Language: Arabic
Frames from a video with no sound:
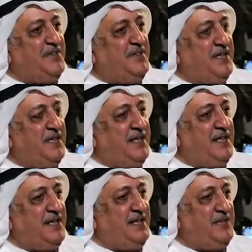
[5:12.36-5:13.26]
ف
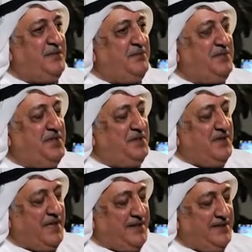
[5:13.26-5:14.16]

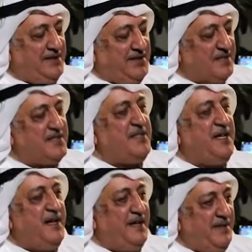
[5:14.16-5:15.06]
يعني
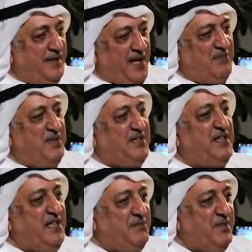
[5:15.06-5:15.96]
شخصيا لان حبيت
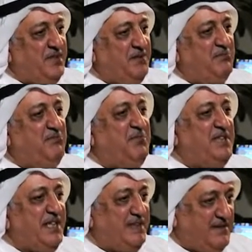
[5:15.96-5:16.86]
اللعبه
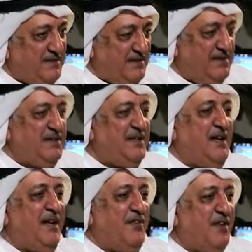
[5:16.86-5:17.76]
بديت
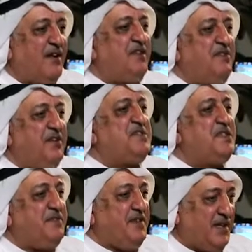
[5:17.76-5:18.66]
اثقف
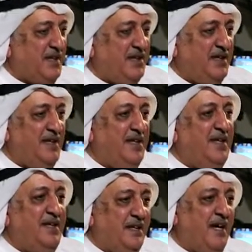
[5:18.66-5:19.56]
نفسي فيها
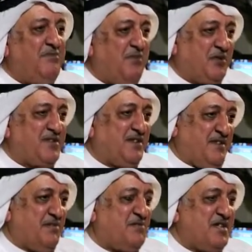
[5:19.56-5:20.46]
لغايه ما وصلت
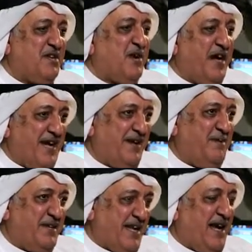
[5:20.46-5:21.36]
الى مستوى انا
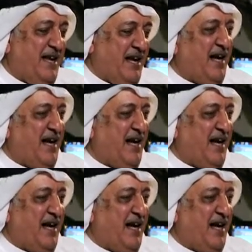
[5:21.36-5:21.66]
مرتاح له